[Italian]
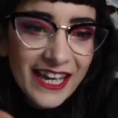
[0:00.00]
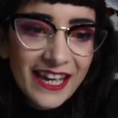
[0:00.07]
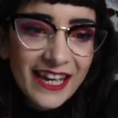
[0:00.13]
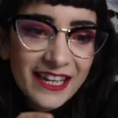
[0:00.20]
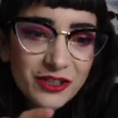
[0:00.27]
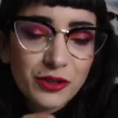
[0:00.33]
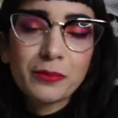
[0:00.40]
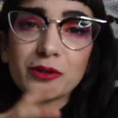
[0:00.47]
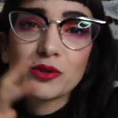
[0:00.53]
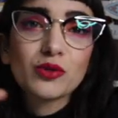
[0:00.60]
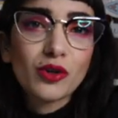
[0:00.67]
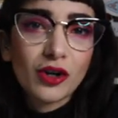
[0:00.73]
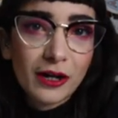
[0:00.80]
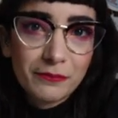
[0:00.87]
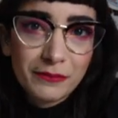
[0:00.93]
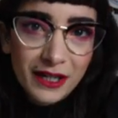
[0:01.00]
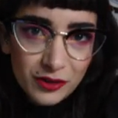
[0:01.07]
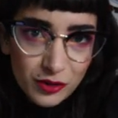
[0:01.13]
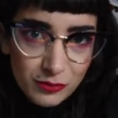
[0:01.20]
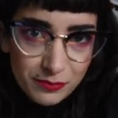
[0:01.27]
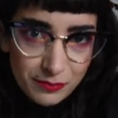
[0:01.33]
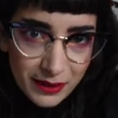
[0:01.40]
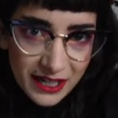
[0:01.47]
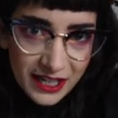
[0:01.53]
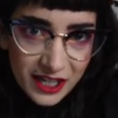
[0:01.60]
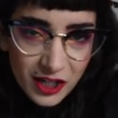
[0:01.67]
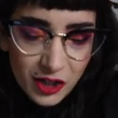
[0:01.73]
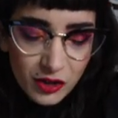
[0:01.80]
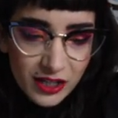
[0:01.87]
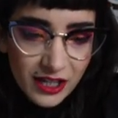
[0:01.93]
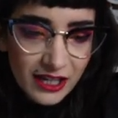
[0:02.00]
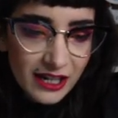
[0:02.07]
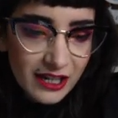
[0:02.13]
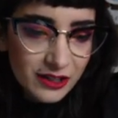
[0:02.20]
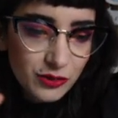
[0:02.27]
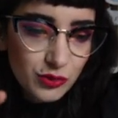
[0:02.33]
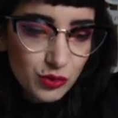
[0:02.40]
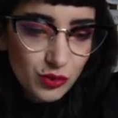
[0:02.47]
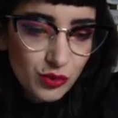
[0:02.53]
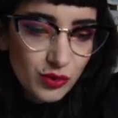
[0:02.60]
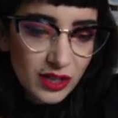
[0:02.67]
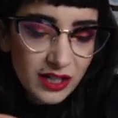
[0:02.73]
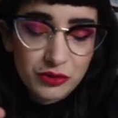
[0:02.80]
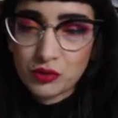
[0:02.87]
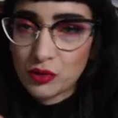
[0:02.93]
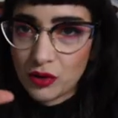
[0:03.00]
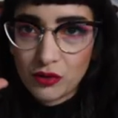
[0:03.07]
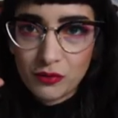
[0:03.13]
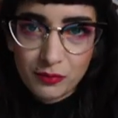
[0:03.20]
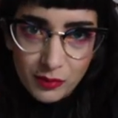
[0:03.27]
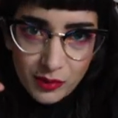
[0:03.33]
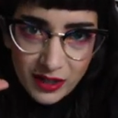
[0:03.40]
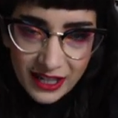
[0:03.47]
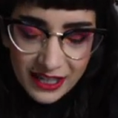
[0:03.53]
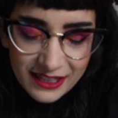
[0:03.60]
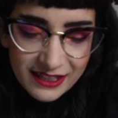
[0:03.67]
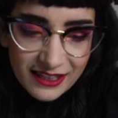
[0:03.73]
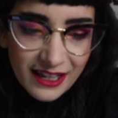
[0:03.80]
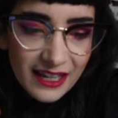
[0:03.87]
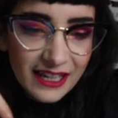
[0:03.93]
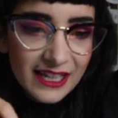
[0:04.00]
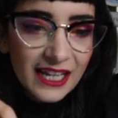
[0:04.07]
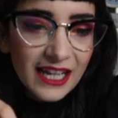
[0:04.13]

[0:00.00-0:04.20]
e soprattutto ho cambiato parecchio idea sulla sua componente.